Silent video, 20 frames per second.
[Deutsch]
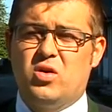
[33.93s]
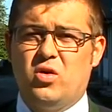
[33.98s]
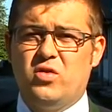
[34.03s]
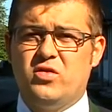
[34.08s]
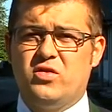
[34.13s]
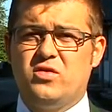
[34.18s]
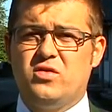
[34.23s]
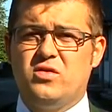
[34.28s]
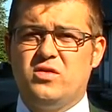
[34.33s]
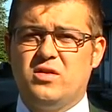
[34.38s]

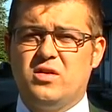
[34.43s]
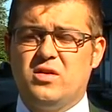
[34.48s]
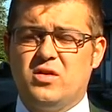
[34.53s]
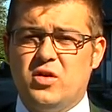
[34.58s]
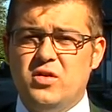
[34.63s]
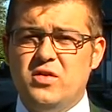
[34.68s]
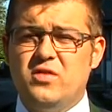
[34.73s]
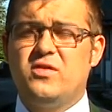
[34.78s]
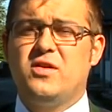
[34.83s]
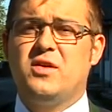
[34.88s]

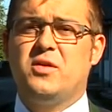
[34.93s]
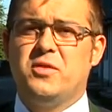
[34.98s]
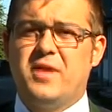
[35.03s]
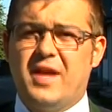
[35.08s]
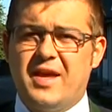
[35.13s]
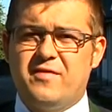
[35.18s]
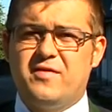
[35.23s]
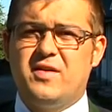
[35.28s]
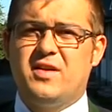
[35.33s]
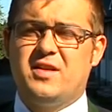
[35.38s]
kostengünstig und
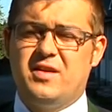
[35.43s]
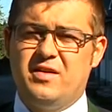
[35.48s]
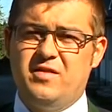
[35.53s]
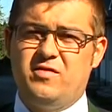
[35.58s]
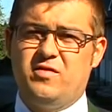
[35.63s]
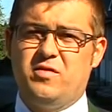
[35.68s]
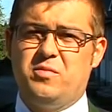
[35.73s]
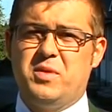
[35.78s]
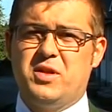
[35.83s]
effektiv